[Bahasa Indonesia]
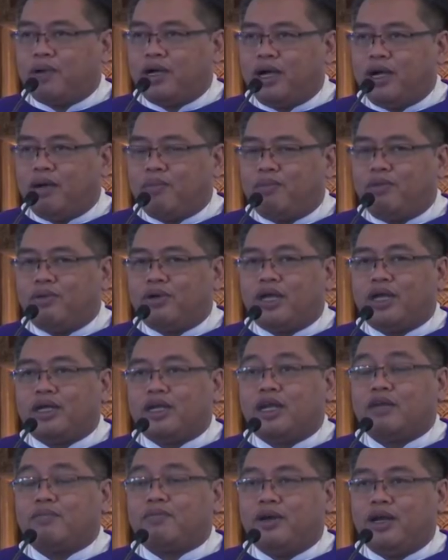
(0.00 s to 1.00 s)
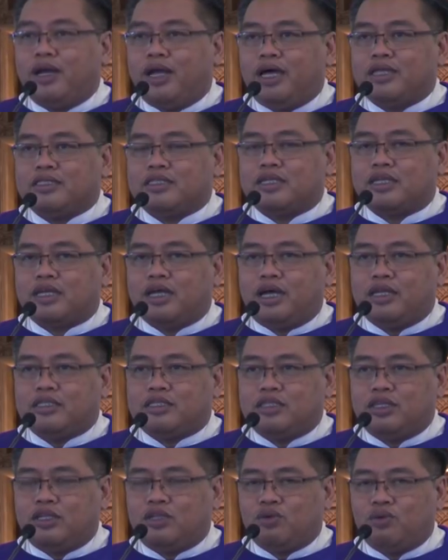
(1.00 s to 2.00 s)
pengampunan dan belas
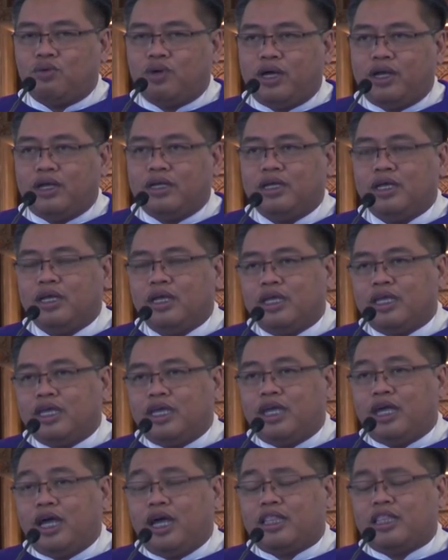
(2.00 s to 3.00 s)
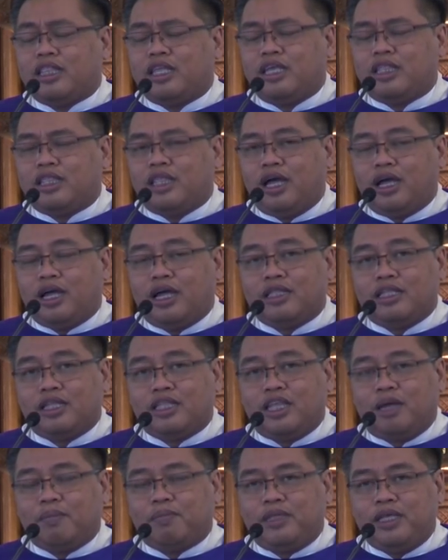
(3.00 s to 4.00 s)
kasih Tuhan, kita, kita akan
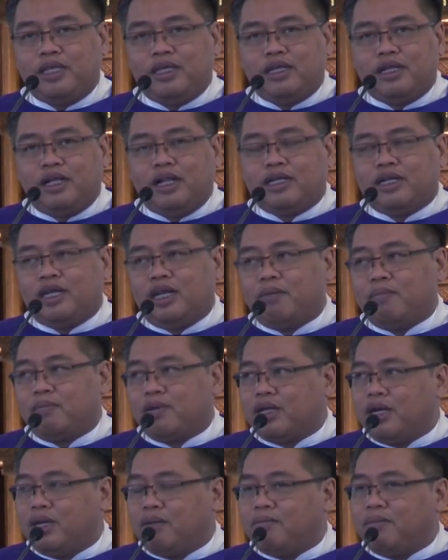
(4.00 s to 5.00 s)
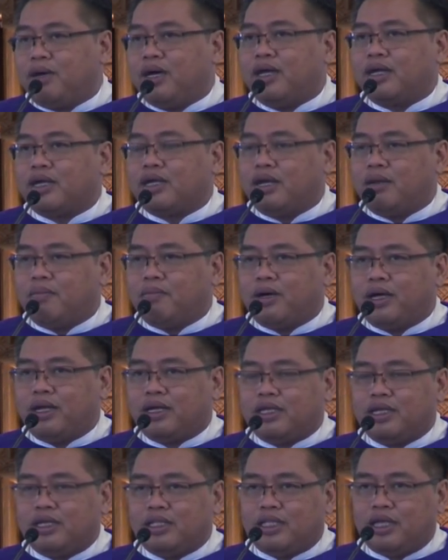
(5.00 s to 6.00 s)
tetap tinggal dalam
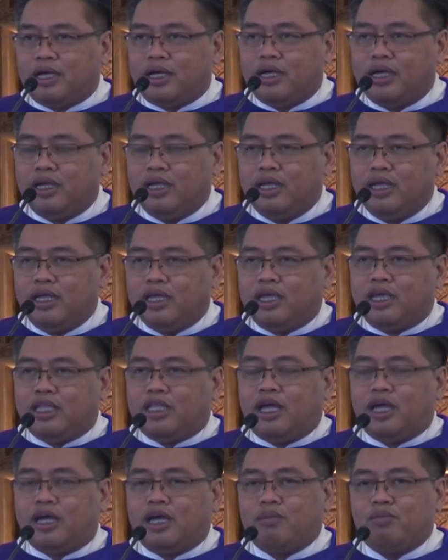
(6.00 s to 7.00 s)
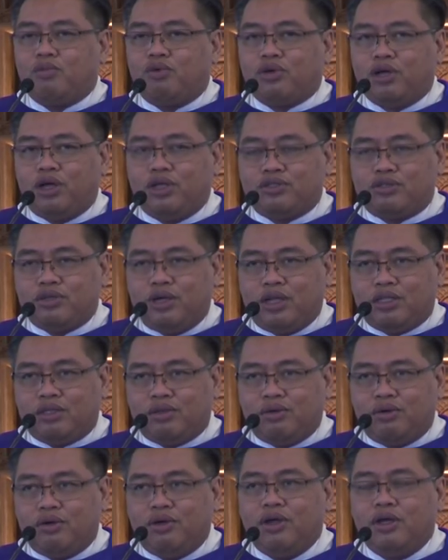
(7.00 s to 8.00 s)
kelemahan-kelemahan kita. Kita akan mudah
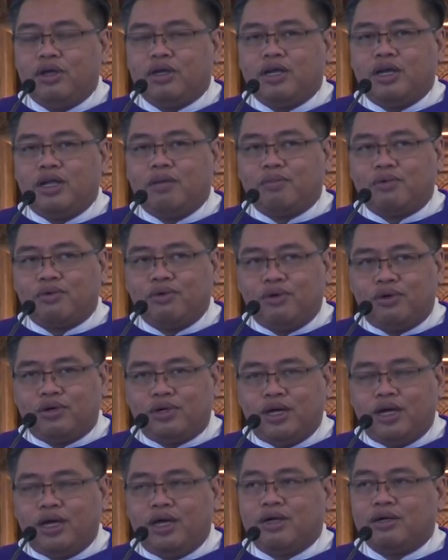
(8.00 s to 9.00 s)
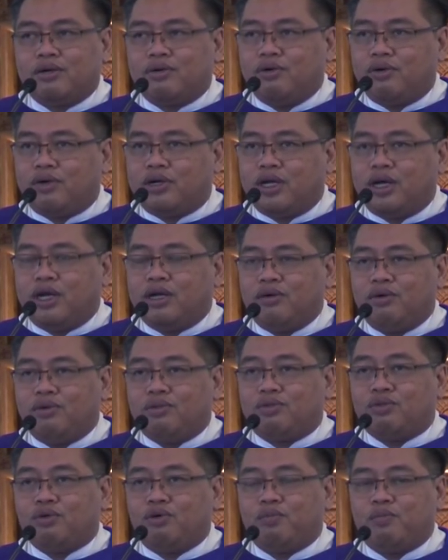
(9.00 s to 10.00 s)
jatuh dalam godaan-godaan
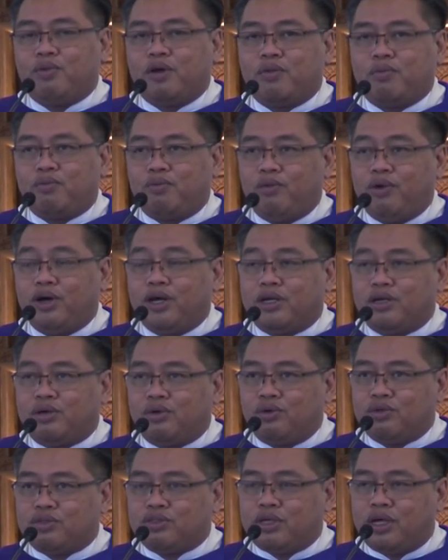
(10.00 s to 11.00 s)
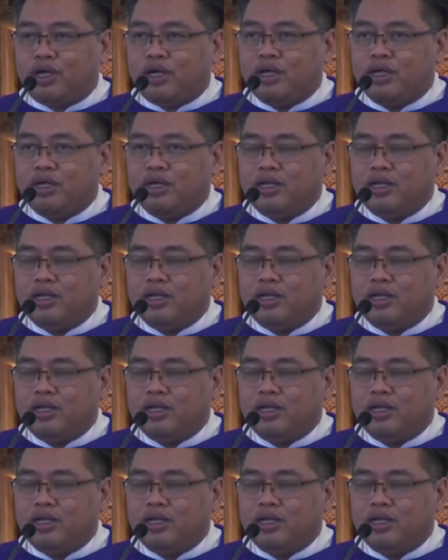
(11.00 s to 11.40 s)
untuk berbuat dosa.